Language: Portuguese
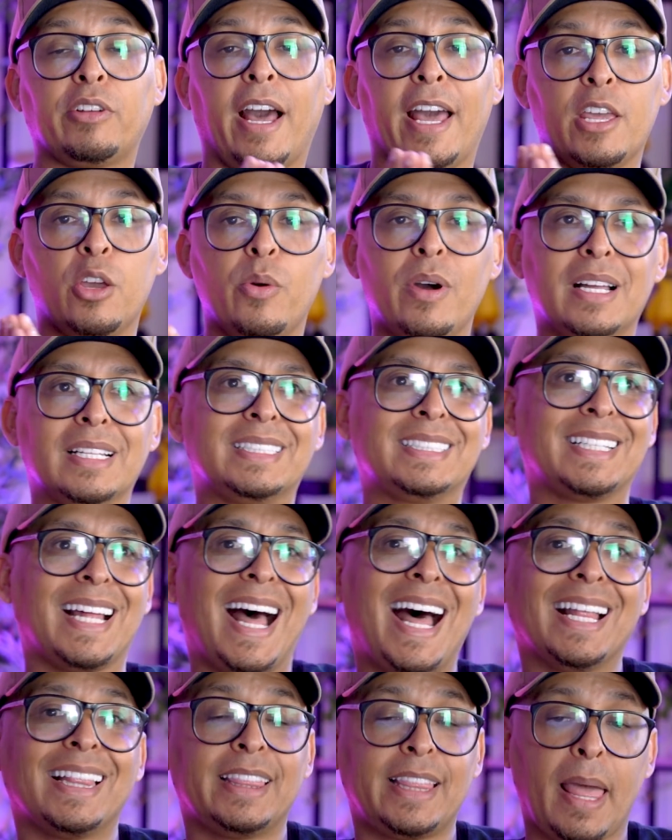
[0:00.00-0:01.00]
no carrinho antes?
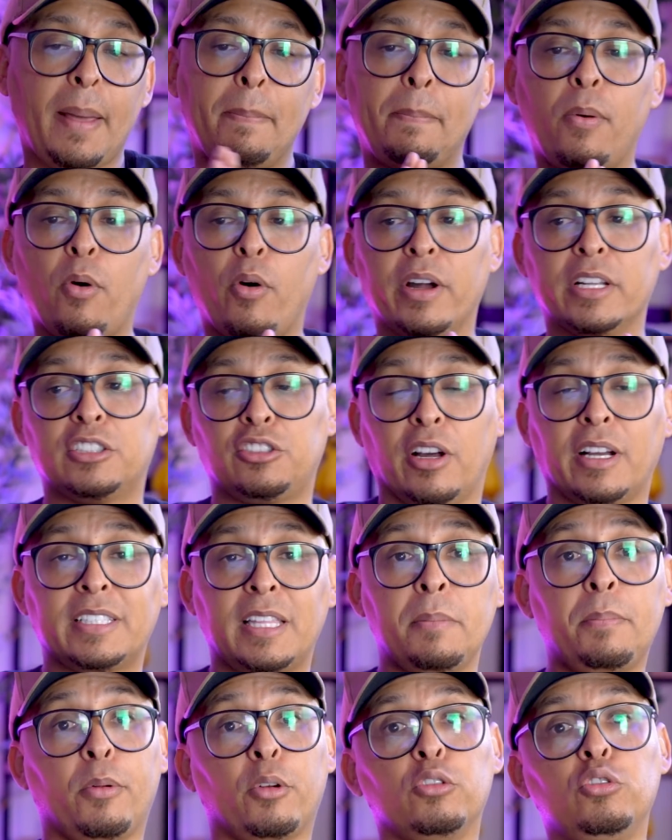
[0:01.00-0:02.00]
Até pode, só que
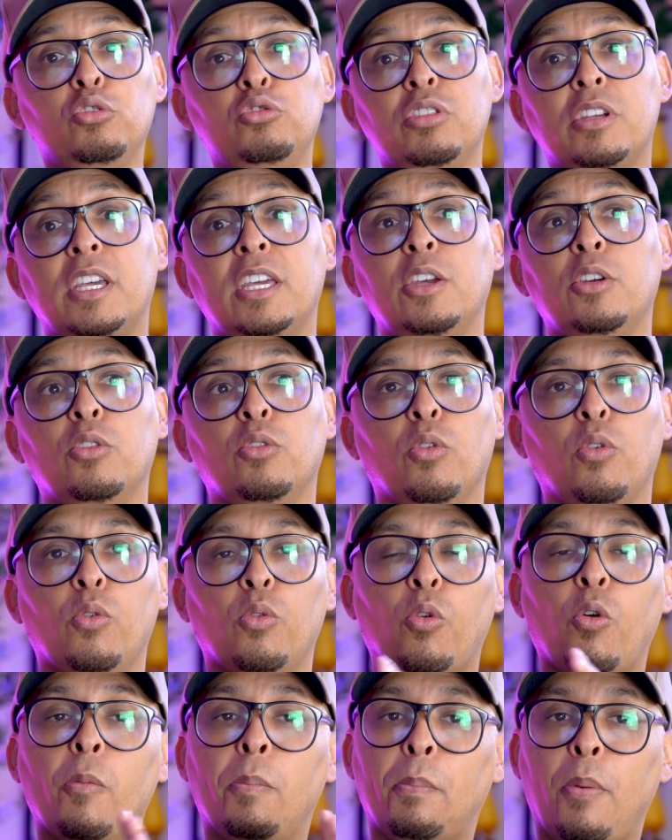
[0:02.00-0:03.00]
tem produto que
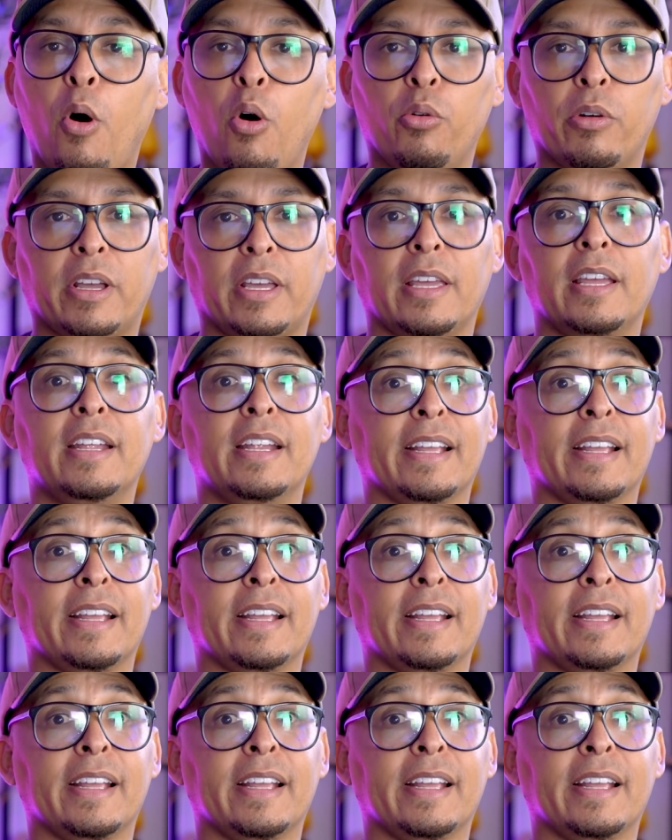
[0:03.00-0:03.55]
o cupom,